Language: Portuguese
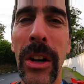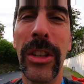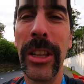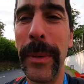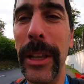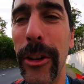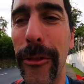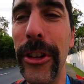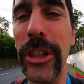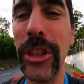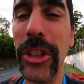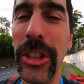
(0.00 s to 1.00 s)
O tema do
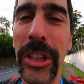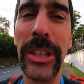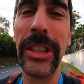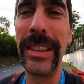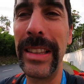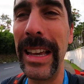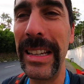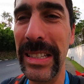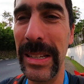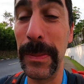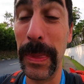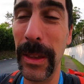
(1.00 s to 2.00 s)
vídeo... Desse...